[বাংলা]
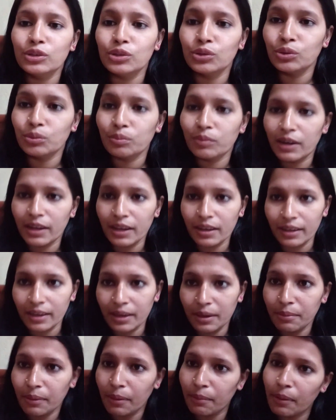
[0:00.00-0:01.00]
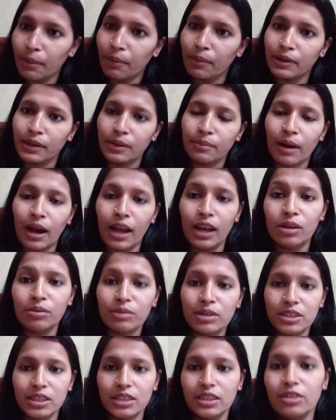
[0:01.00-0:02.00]
তো তোমরা এইভাবে আমাকে
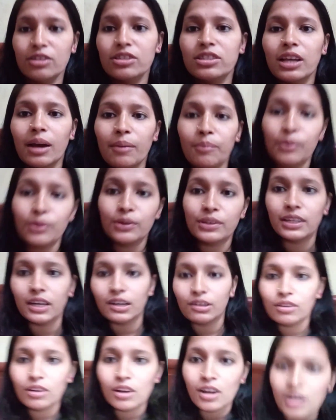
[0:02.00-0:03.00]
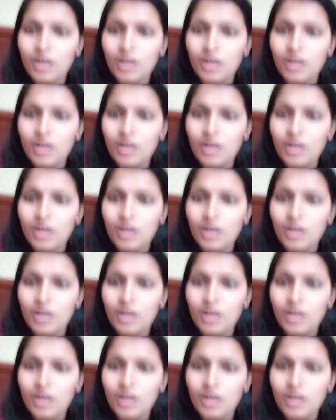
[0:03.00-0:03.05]
ভালোবাসা দাও সাপোর্ট দাও